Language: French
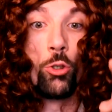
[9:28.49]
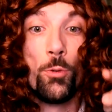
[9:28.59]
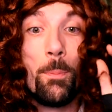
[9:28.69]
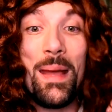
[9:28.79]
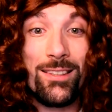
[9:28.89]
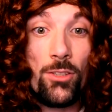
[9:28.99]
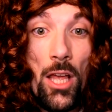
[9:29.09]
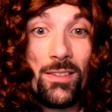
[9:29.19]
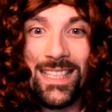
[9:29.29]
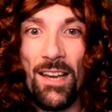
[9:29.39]
qu'une
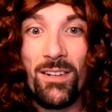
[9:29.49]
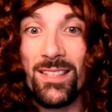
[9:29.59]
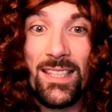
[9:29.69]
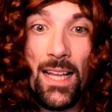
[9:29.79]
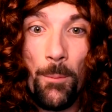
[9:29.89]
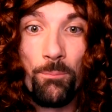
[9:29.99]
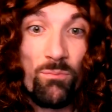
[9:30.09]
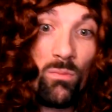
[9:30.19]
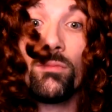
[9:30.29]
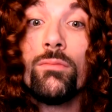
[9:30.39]
personne qui avait le sida.
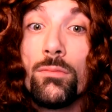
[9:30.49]
Hmm